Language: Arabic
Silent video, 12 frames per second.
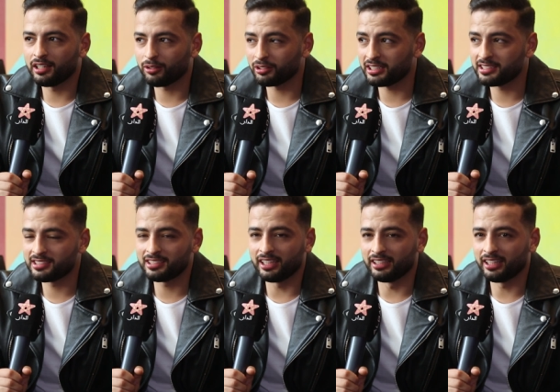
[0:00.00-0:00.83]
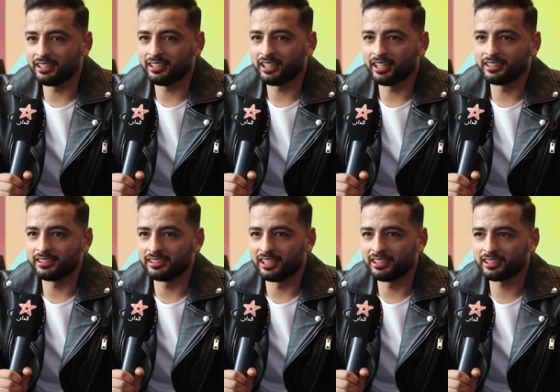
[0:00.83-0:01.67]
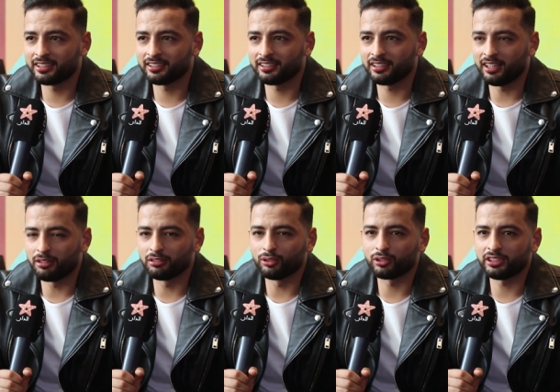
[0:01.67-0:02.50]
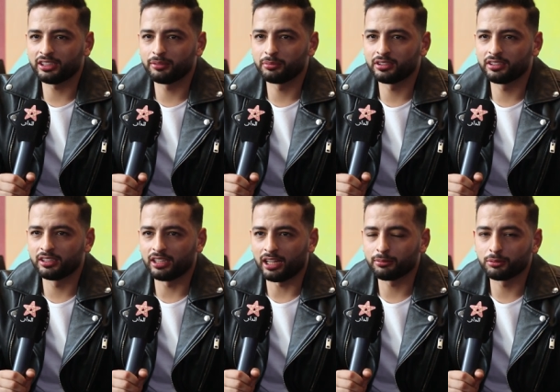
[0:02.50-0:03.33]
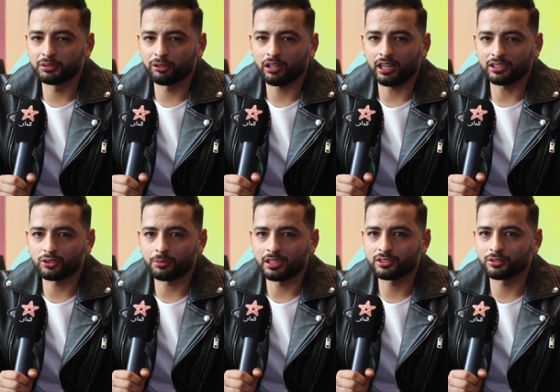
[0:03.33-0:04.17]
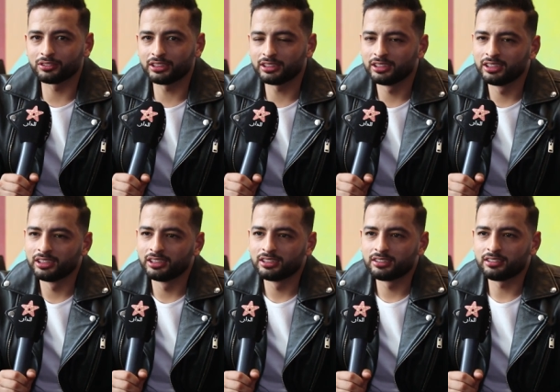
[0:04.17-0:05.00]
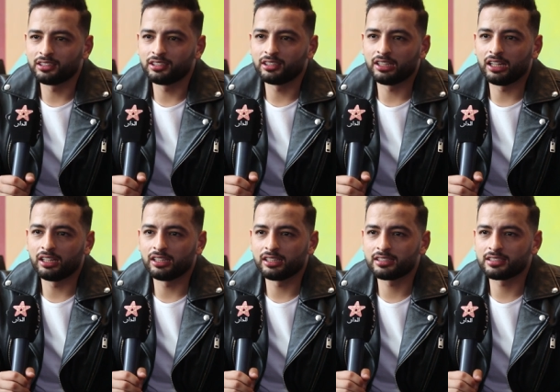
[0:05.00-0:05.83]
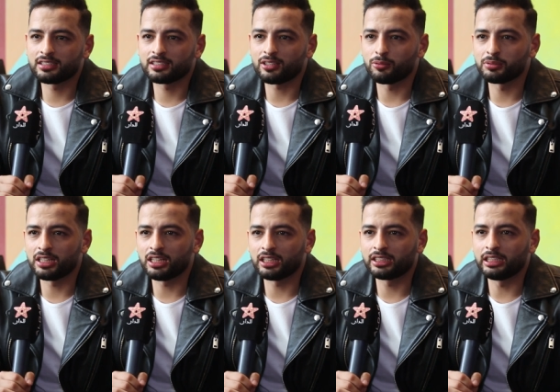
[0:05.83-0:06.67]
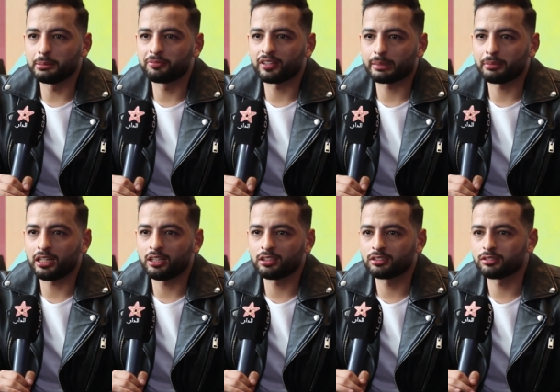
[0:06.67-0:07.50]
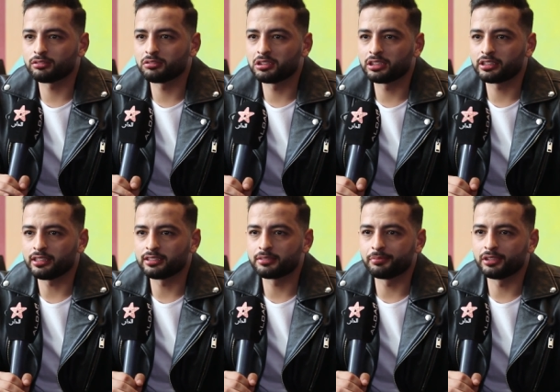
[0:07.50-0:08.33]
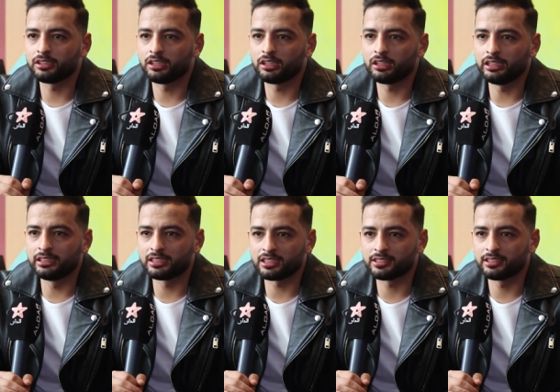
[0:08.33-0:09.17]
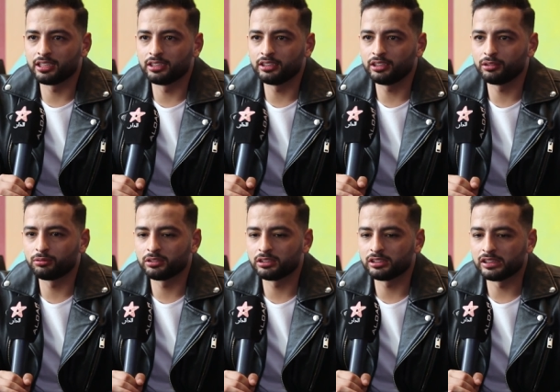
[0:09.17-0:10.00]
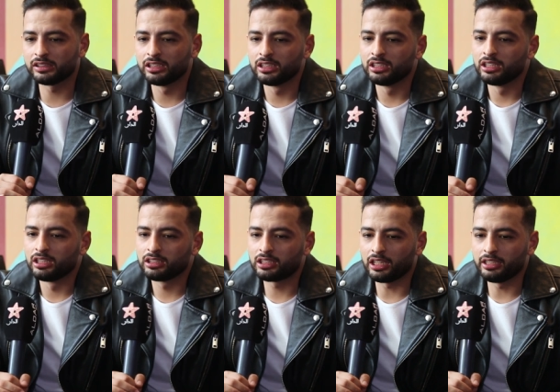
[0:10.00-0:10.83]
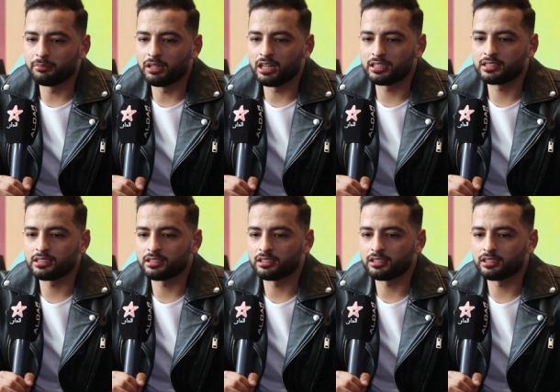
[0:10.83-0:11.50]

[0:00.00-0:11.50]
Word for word: آه، اغنيه جديده ديالي انا ديالك آه، اول اغنيه من الالبوم اللي وقعته مع سوني آه، صوبنا لها كليب في الرباط وكانت من الانتاج ديالي وكلمات